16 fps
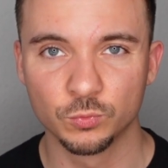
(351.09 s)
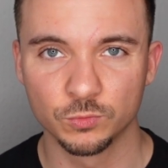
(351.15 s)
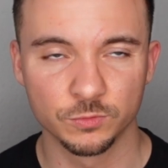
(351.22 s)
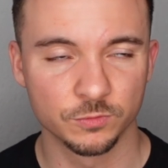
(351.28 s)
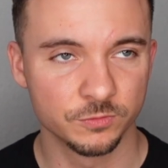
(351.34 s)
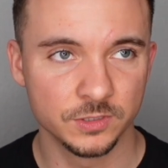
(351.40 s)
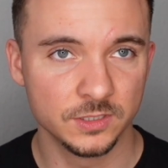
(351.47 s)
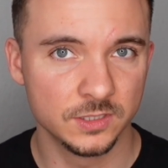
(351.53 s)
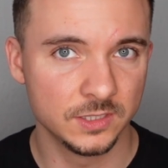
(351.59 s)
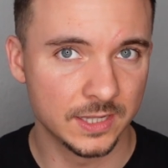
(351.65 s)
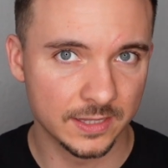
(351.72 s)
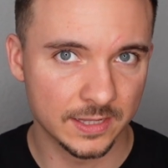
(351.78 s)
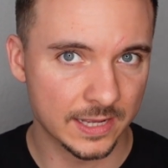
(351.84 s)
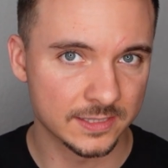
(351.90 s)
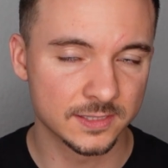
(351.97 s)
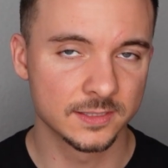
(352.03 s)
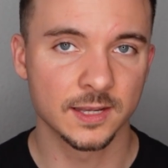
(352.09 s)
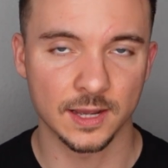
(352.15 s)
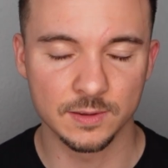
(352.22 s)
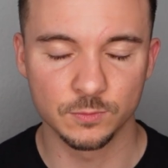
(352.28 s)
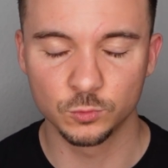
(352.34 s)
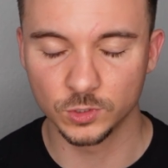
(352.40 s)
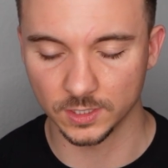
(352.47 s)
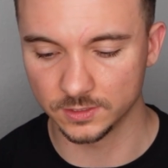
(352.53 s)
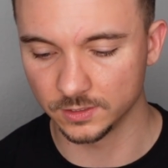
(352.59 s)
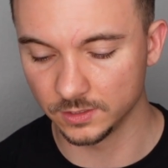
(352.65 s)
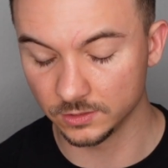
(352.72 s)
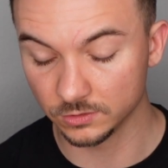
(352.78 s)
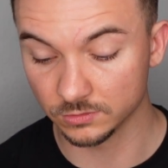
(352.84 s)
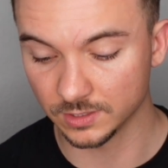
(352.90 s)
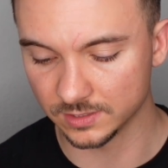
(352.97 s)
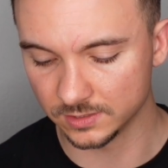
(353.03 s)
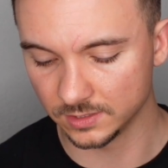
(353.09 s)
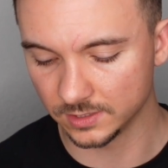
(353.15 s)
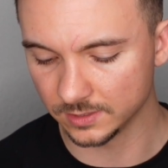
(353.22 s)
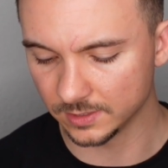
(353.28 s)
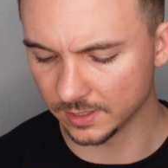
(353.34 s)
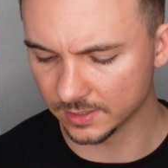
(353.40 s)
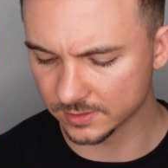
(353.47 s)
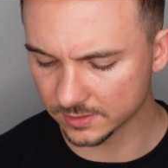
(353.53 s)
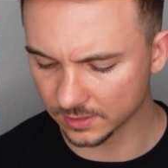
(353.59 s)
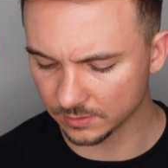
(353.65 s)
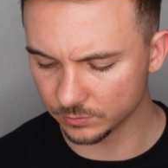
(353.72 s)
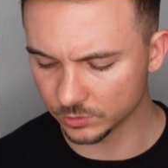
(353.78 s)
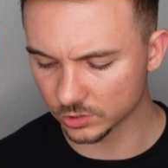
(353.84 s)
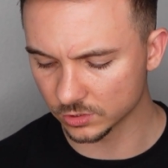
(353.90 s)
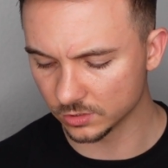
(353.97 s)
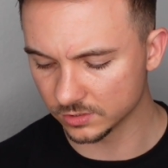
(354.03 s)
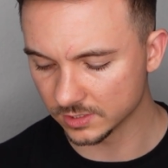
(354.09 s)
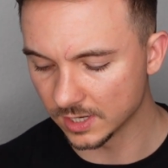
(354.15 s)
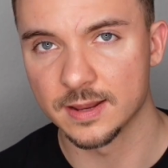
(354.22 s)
wie die letzten drei Monate nicht. Und da sehe ich eine extreme Chance.